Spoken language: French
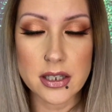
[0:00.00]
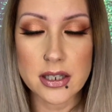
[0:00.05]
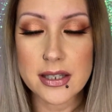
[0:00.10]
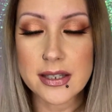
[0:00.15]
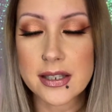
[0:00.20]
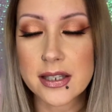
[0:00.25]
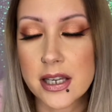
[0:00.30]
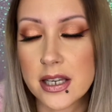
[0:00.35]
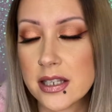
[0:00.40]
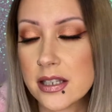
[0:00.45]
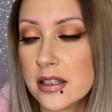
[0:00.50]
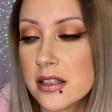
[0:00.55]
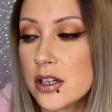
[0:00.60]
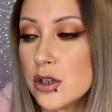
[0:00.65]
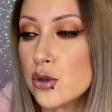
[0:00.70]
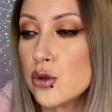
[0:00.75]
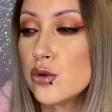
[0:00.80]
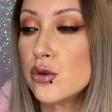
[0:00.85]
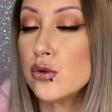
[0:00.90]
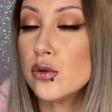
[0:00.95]
Ça, c'était
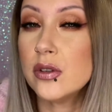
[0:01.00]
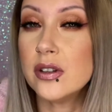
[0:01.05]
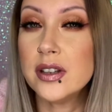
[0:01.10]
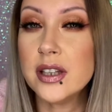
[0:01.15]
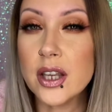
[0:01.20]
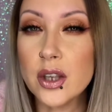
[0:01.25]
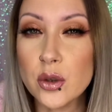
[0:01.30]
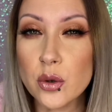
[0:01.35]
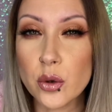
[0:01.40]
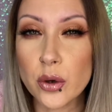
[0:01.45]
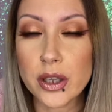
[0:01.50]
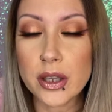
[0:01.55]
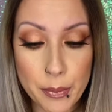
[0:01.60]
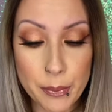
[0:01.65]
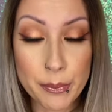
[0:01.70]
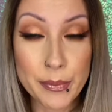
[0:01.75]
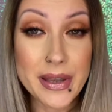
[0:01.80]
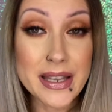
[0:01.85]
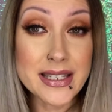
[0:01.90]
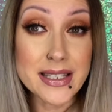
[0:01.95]
juste une dinguerie.
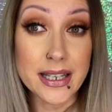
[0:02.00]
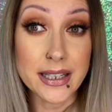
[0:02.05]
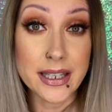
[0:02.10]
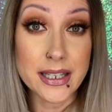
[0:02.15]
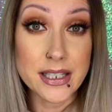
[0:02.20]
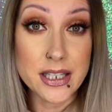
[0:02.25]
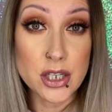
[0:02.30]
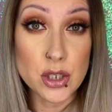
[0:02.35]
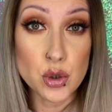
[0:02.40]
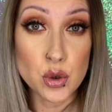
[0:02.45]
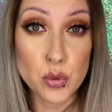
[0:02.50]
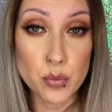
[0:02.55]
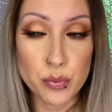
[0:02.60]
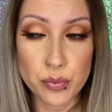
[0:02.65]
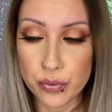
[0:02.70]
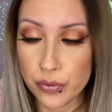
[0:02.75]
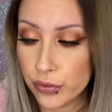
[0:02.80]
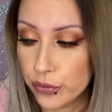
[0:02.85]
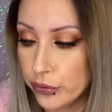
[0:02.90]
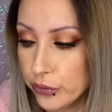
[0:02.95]
Mais ça n'existe
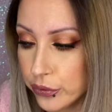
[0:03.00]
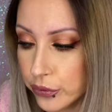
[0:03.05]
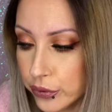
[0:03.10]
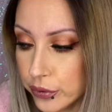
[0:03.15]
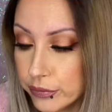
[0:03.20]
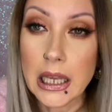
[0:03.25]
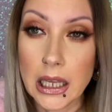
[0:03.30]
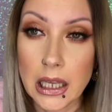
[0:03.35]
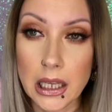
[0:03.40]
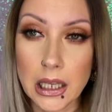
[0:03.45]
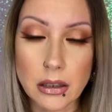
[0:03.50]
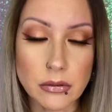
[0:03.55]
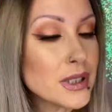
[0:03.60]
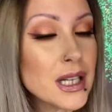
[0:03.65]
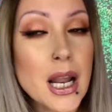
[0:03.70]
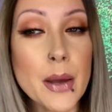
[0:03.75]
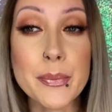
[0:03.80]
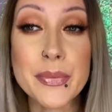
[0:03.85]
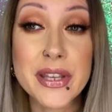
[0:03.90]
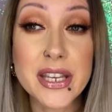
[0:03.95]
plus. Et
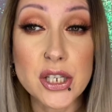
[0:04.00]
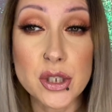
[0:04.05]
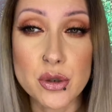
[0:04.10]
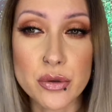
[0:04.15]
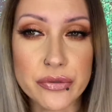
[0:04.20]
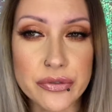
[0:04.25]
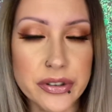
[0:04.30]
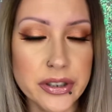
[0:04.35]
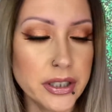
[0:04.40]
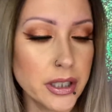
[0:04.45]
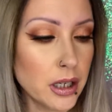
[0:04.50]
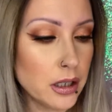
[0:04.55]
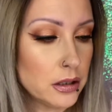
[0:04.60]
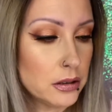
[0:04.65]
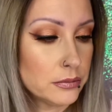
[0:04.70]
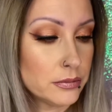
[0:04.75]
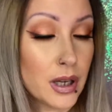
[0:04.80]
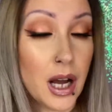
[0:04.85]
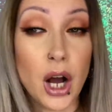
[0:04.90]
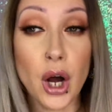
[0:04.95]
la pièce finale,
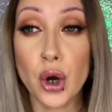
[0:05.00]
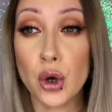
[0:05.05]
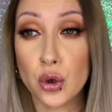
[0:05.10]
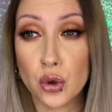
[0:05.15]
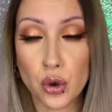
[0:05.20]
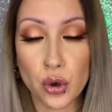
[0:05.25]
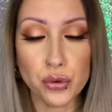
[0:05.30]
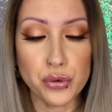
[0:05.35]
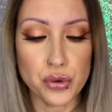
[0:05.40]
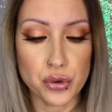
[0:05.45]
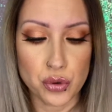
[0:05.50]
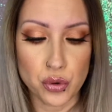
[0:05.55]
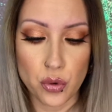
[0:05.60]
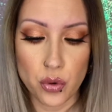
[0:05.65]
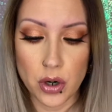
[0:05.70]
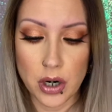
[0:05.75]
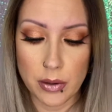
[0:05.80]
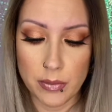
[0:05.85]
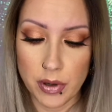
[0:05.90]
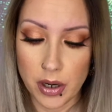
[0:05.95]
encore du
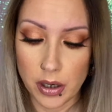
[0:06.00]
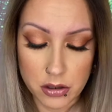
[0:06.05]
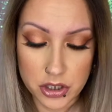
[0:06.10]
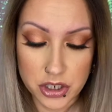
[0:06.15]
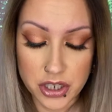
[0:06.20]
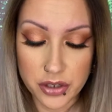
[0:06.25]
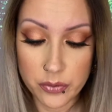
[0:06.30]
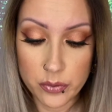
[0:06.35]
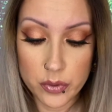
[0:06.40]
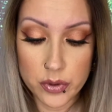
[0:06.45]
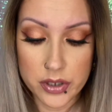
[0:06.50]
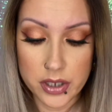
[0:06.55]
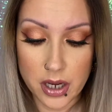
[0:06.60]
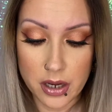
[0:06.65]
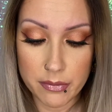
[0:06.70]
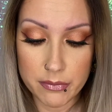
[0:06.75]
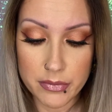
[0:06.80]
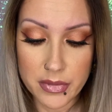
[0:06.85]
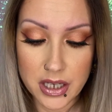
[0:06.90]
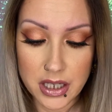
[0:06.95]
chocolat blanc. J'ai vu ça,
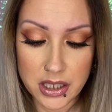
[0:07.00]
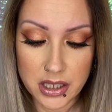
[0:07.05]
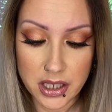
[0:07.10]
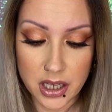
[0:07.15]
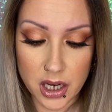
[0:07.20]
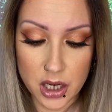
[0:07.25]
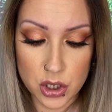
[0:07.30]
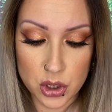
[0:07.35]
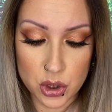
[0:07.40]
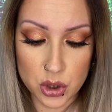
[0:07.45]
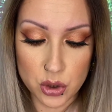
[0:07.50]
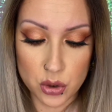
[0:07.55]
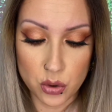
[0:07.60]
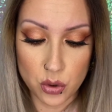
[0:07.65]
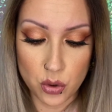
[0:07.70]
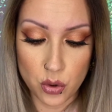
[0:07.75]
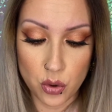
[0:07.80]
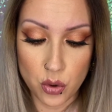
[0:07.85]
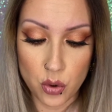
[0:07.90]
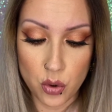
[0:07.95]
Milka
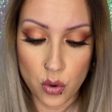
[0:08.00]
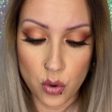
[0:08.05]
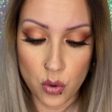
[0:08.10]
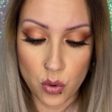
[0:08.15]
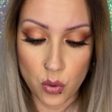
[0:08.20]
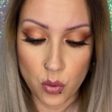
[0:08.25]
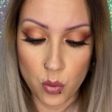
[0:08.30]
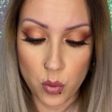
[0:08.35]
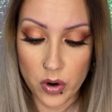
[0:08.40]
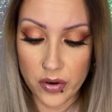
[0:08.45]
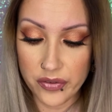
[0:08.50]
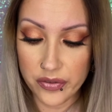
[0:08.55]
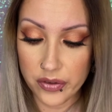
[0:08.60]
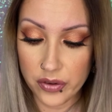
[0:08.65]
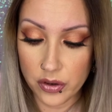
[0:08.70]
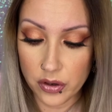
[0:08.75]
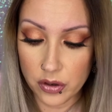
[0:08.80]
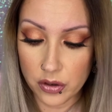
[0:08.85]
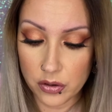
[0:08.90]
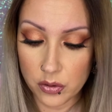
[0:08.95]
Choco
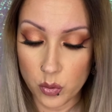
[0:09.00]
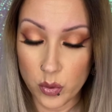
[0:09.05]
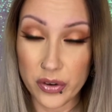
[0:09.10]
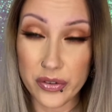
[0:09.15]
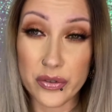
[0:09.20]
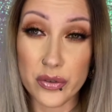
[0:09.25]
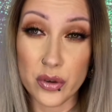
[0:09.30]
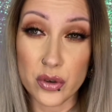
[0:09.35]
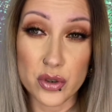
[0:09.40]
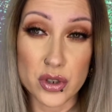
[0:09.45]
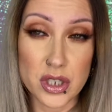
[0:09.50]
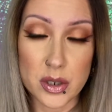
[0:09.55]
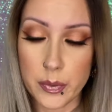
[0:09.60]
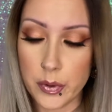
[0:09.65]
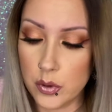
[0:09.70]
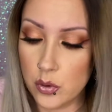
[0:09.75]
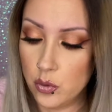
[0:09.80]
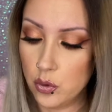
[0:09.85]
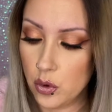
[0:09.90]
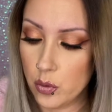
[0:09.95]
Wafer. Wafer, je ne sais pas
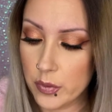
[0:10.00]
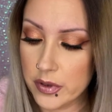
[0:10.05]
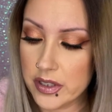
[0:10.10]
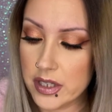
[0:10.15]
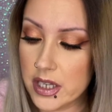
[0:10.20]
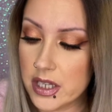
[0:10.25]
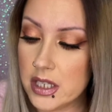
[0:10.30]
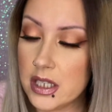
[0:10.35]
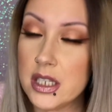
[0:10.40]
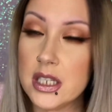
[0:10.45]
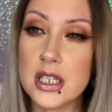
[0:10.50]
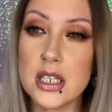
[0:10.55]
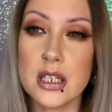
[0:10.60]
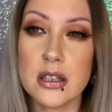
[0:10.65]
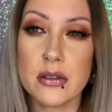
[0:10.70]
du tout comment ça se dit.